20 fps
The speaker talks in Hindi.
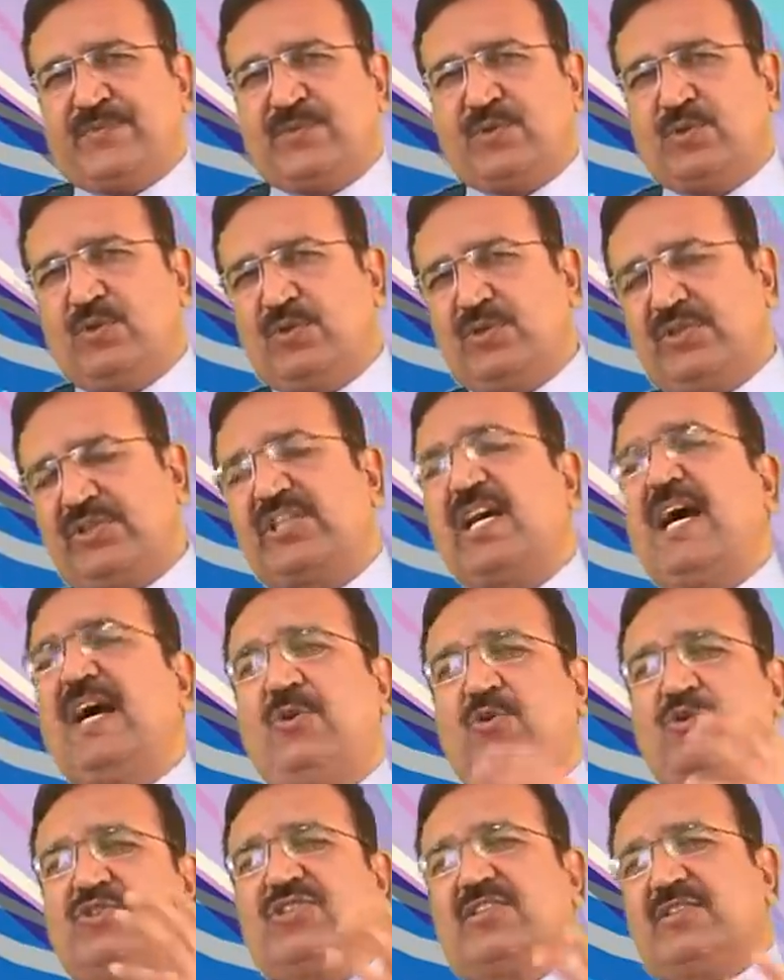तो क्या
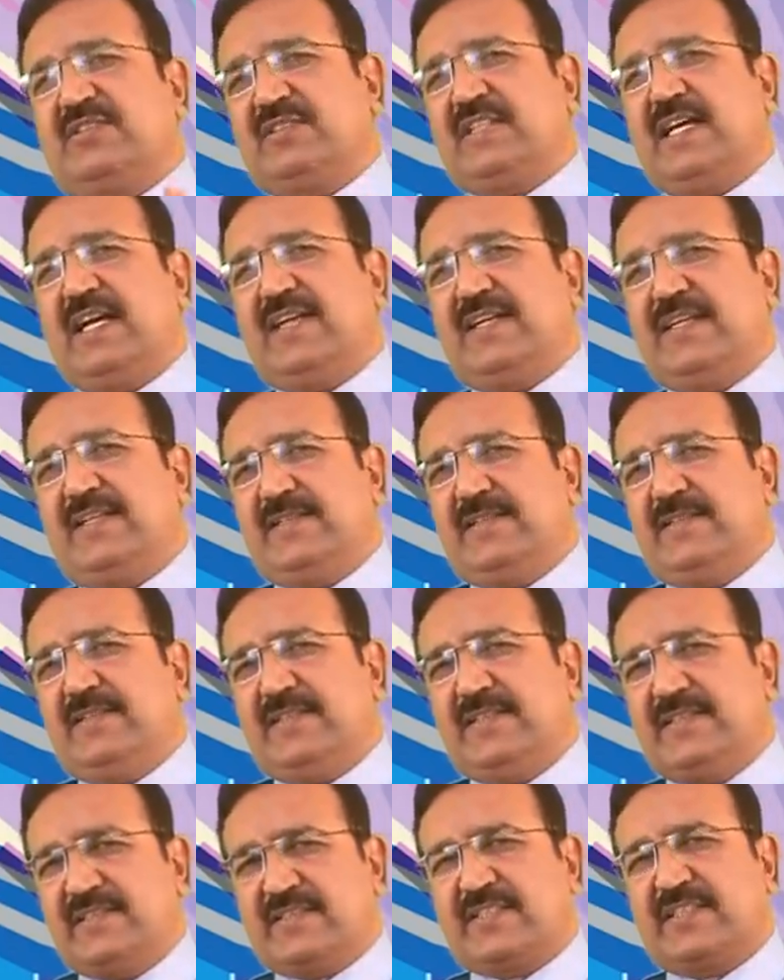हो सकता है
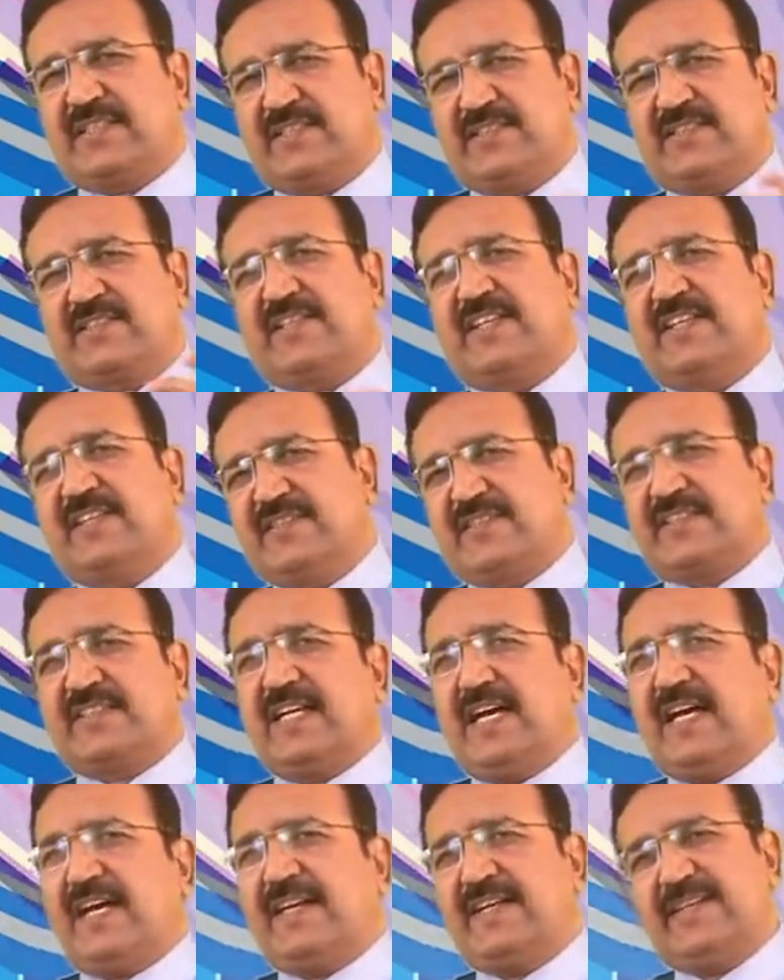इसकी स्ट्रेंथ
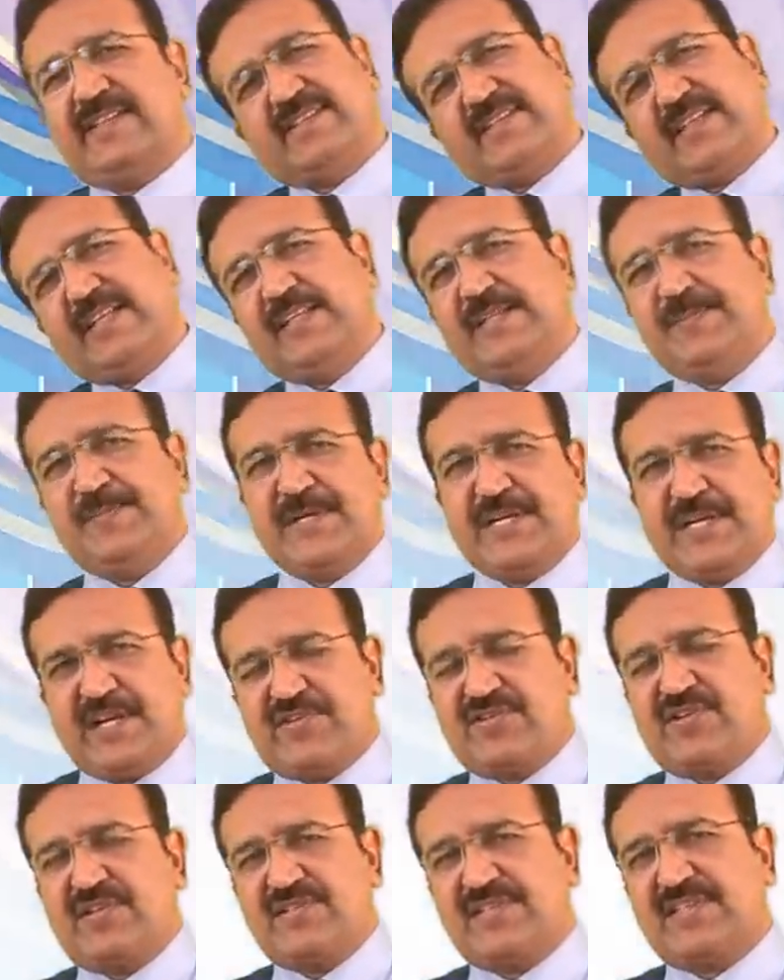क्या है इसके
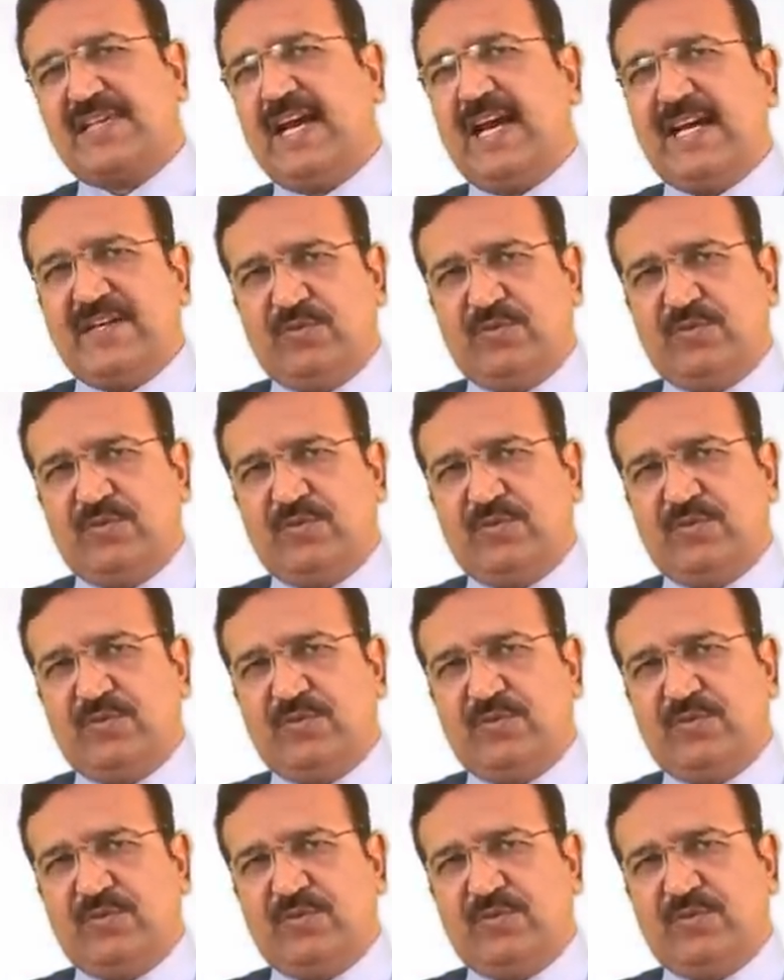लिमिटेशंस क्या